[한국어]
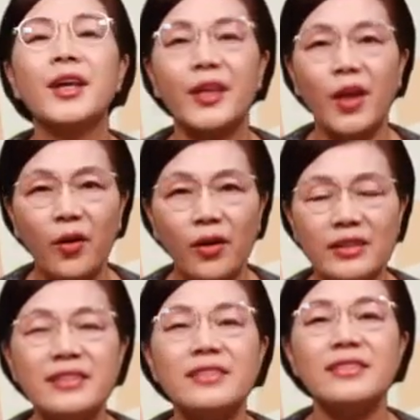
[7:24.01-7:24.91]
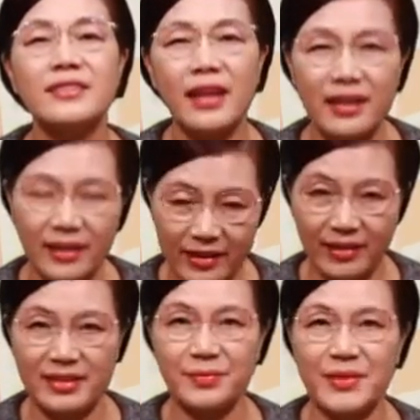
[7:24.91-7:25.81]
경건은 쌓여가는
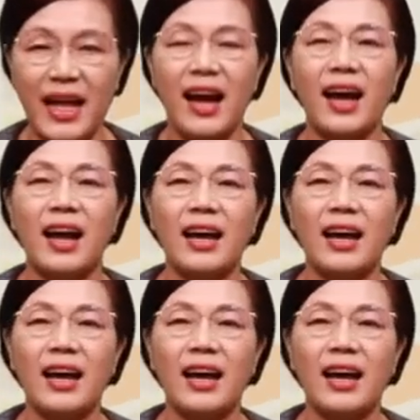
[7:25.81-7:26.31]
것입니다.